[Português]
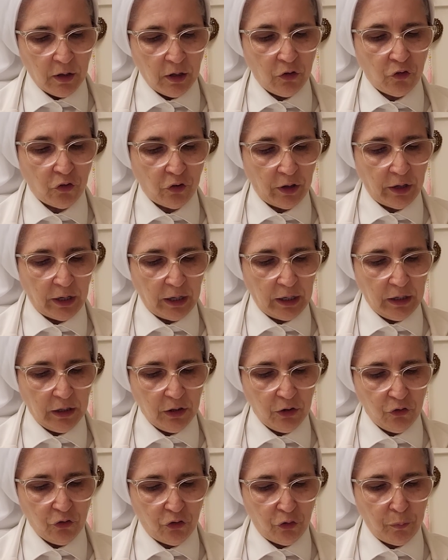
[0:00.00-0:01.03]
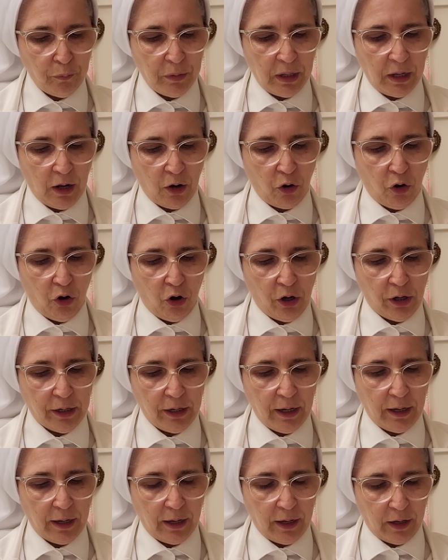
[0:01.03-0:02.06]
encherei de minha
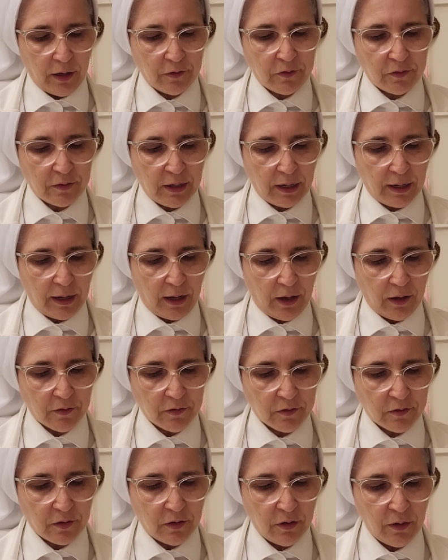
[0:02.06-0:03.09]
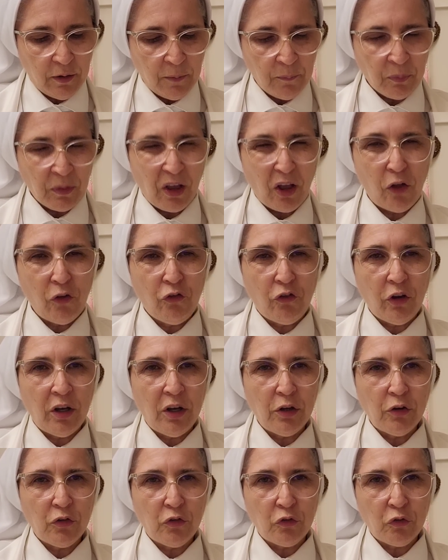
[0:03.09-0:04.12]
glória esta casa,
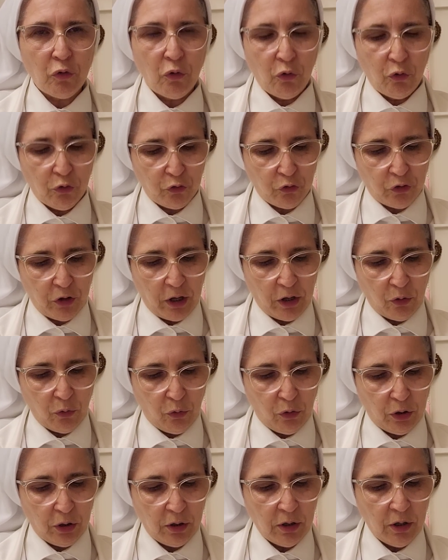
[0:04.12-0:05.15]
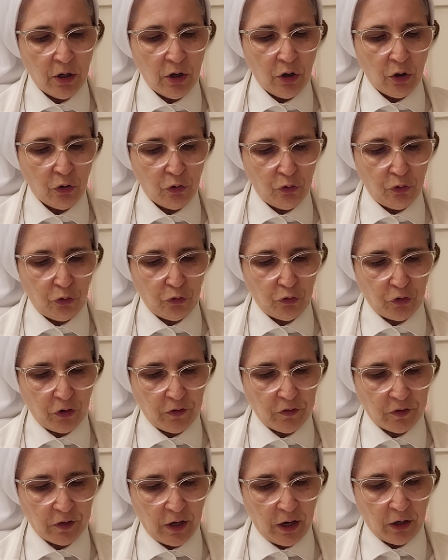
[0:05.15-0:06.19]
diz o Senhor dos
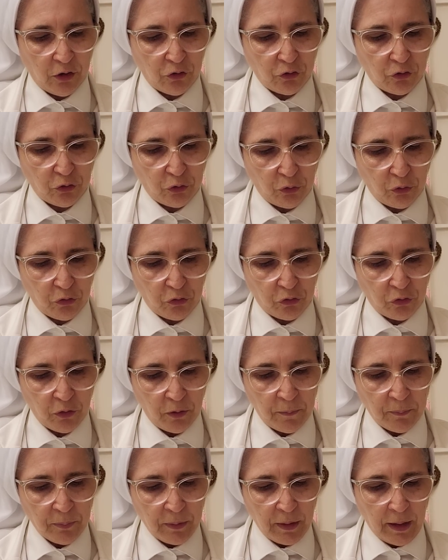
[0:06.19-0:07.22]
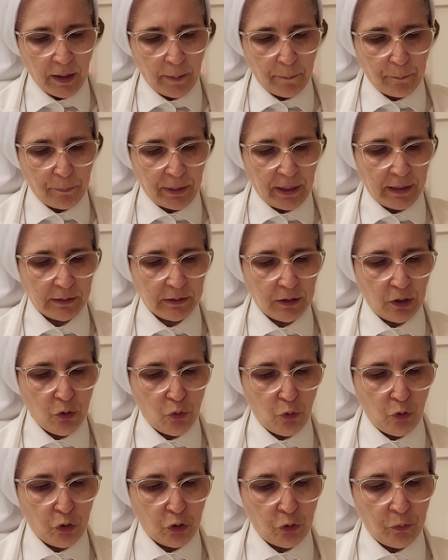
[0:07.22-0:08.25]
exércitos. A prata
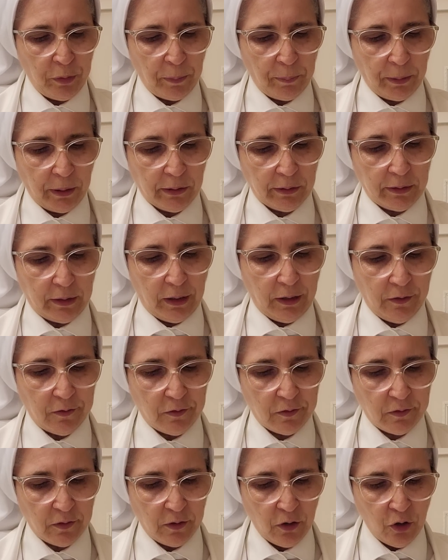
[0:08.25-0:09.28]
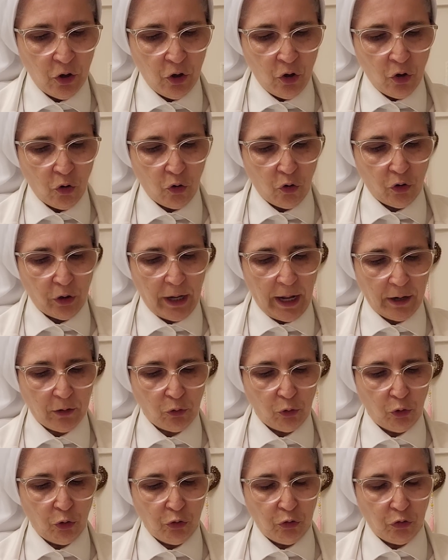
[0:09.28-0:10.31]
e o ouro me pertence,
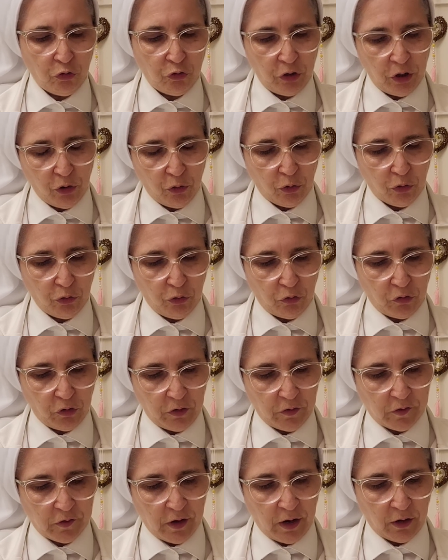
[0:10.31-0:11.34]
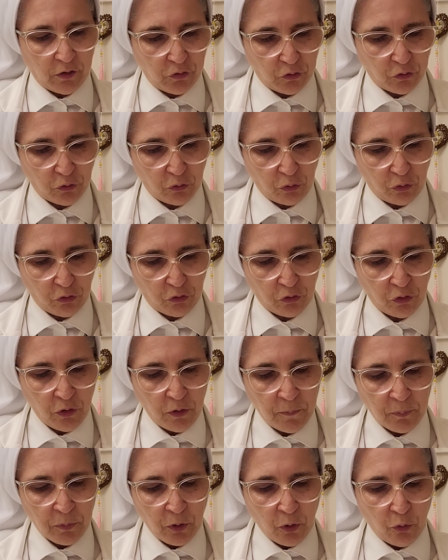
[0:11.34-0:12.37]
oráculo do Senhor dos exércitos.
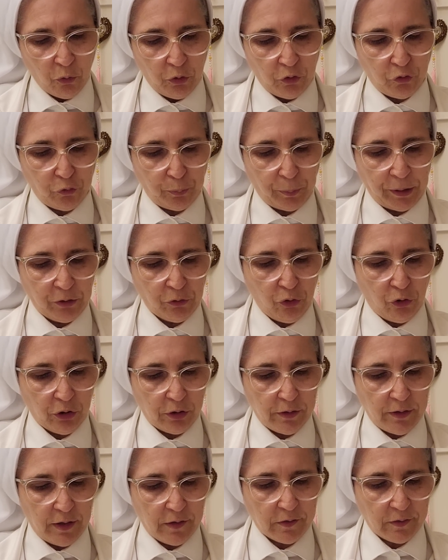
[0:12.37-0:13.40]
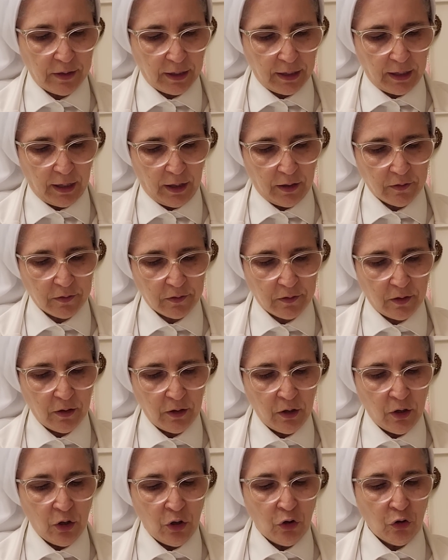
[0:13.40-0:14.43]
O esplendor desta casa
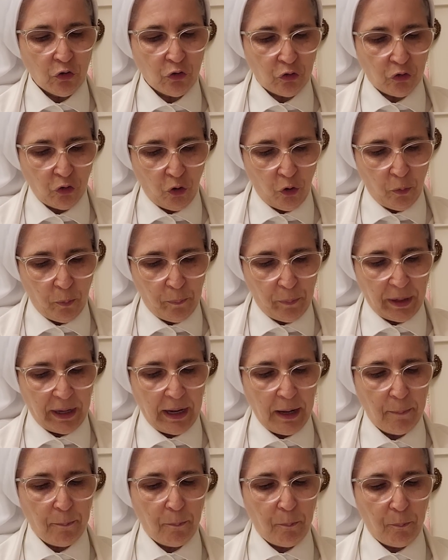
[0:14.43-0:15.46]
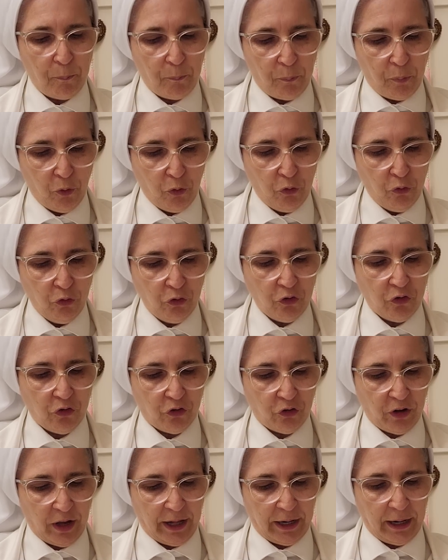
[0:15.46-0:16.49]
sobre
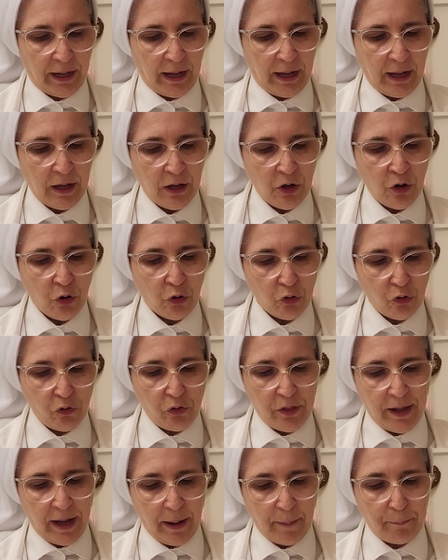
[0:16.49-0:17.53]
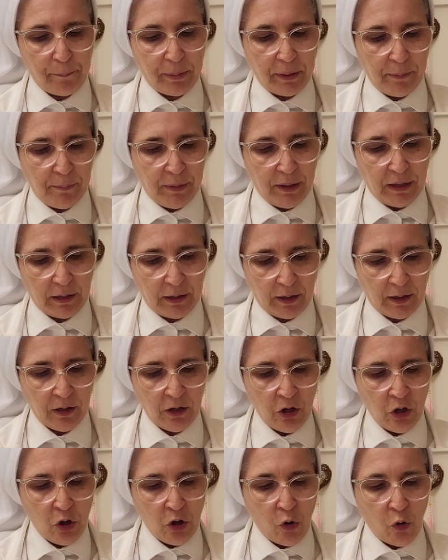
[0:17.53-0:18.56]
Pujará, o da primeira.
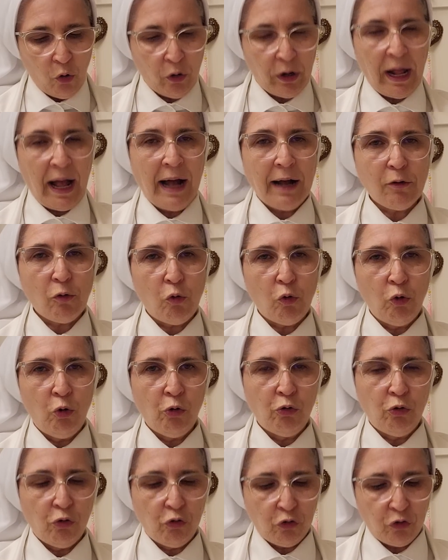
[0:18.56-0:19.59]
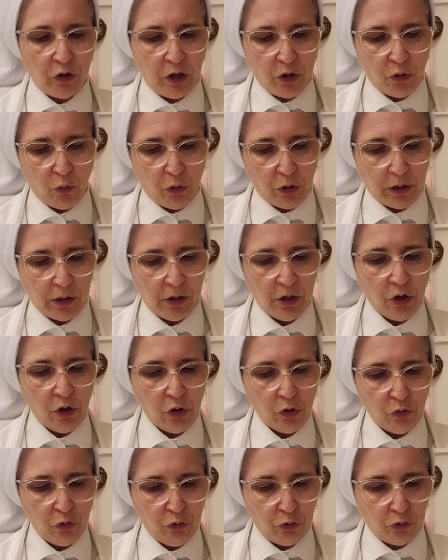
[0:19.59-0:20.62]
Oráculo do Senhor
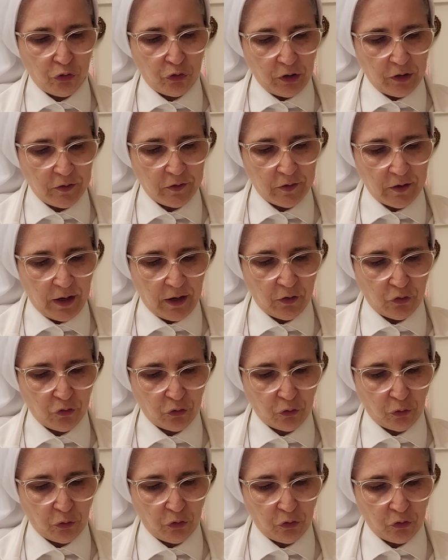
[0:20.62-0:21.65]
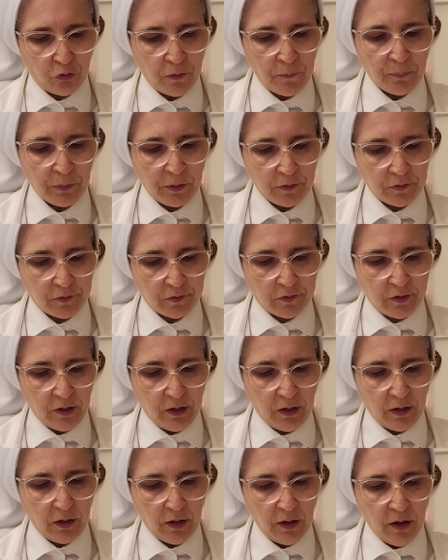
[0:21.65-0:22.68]
dos Exércitos.
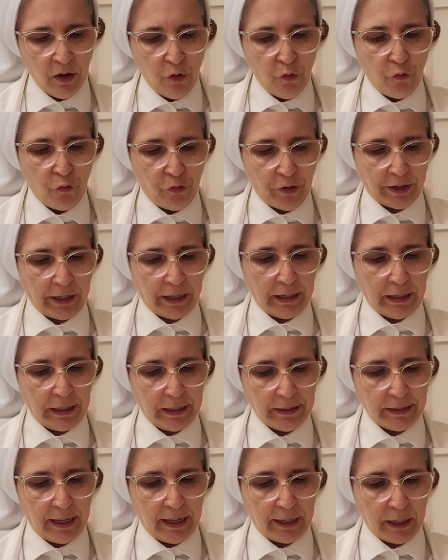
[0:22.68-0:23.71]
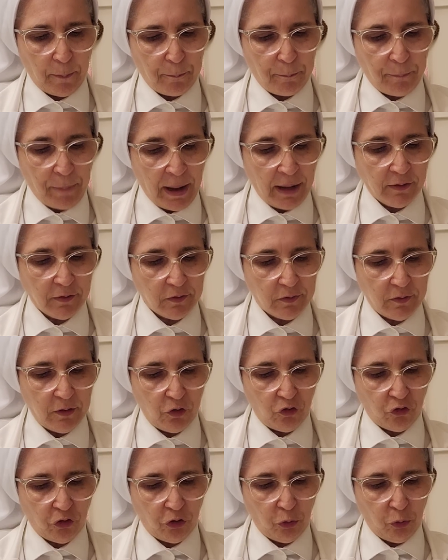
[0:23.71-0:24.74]
Sim, farei reinar a paz
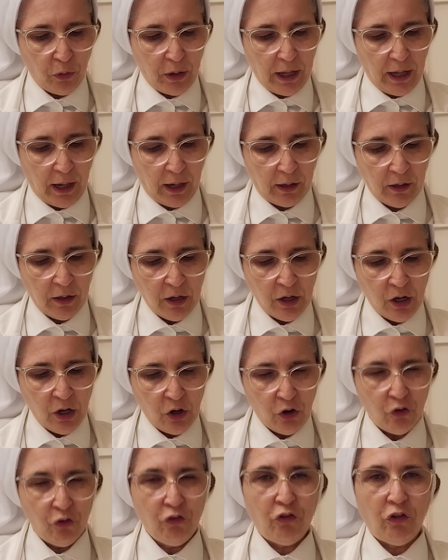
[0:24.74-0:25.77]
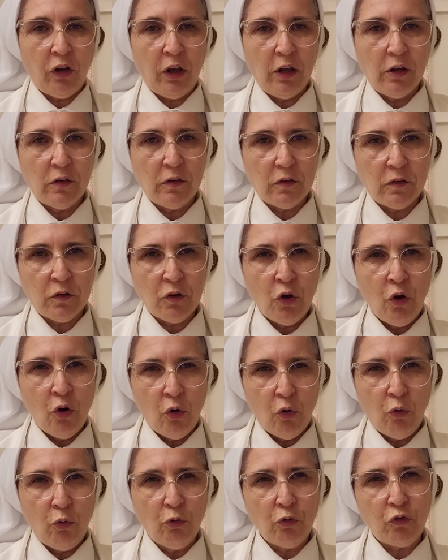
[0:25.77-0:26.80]
neste lugar, diz
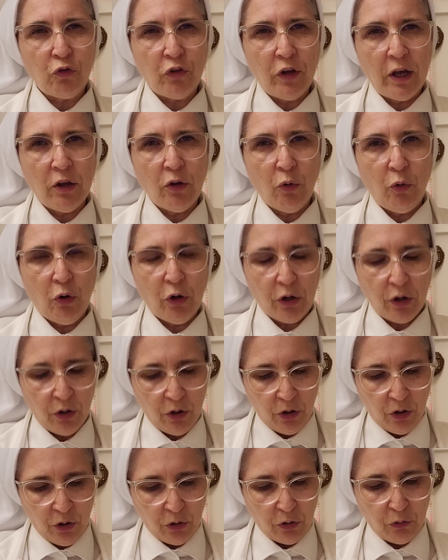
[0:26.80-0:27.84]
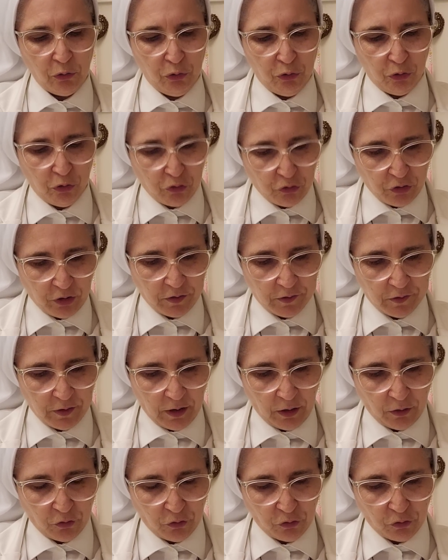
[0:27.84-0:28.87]
o Senhor dos
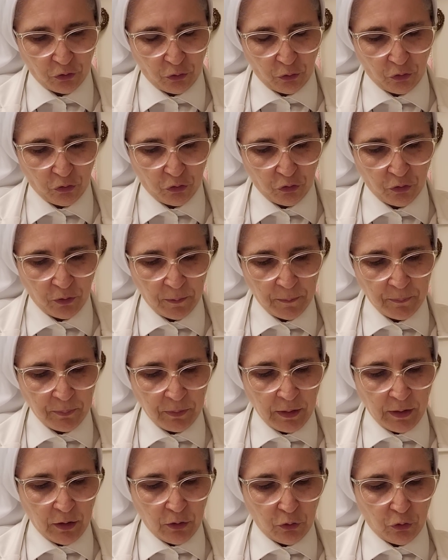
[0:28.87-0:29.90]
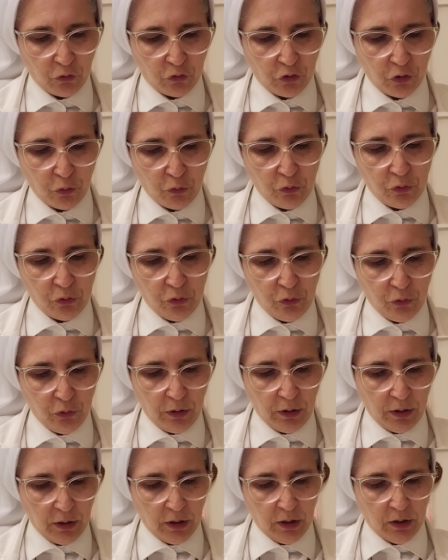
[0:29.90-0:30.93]
Exércitos. No
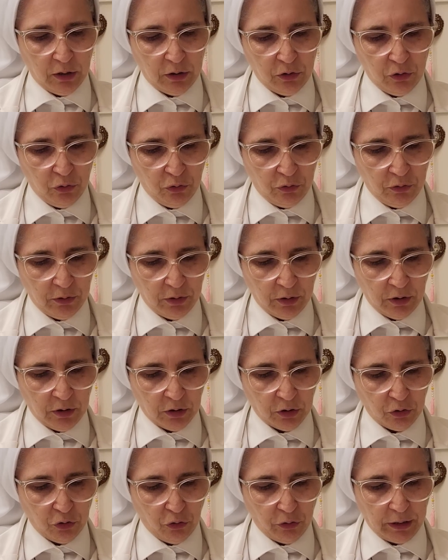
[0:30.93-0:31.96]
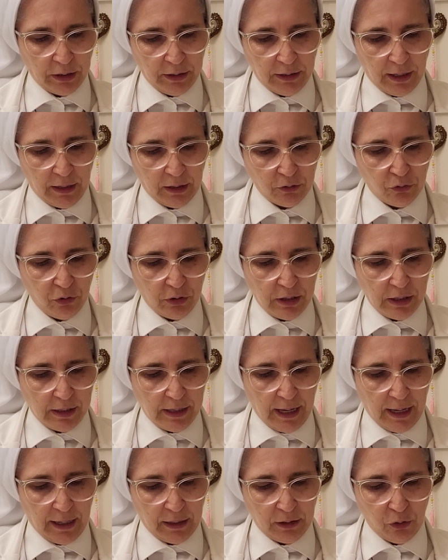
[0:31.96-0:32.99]
segundo ano do reinado de
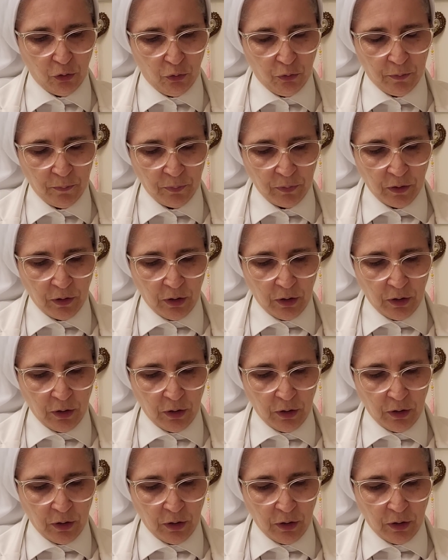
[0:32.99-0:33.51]
Dário,